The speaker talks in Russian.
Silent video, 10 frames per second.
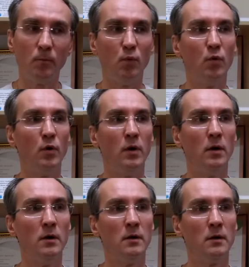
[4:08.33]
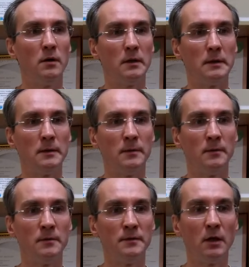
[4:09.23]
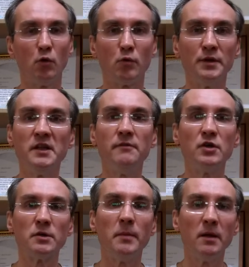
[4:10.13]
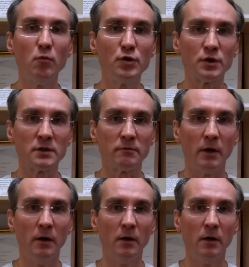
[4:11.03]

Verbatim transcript: по э, налогу на недвижимое имущество,